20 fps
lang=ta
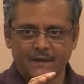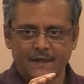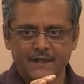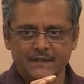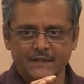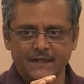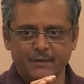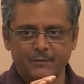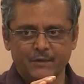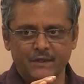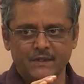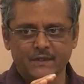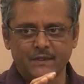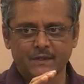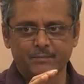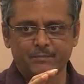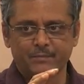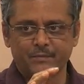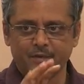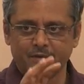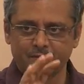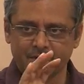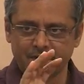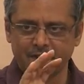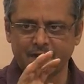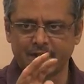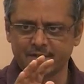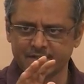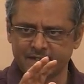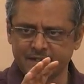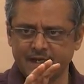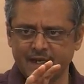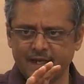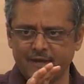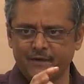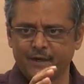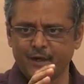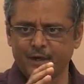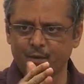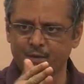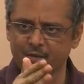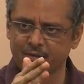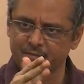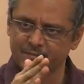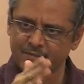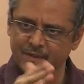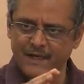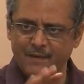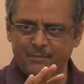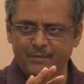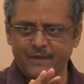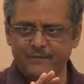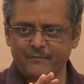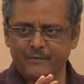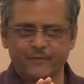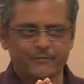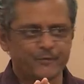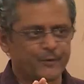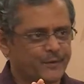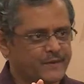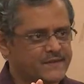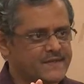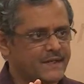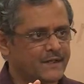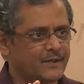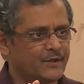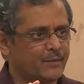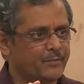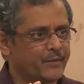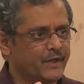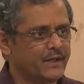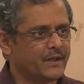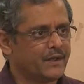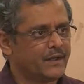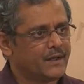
அதில் வந்து தே ஸ்டில் ஹாவ் அ டவுட் தே அப்ளை ஃபார் ஃபோட்டோஸ்டேட் காப்பி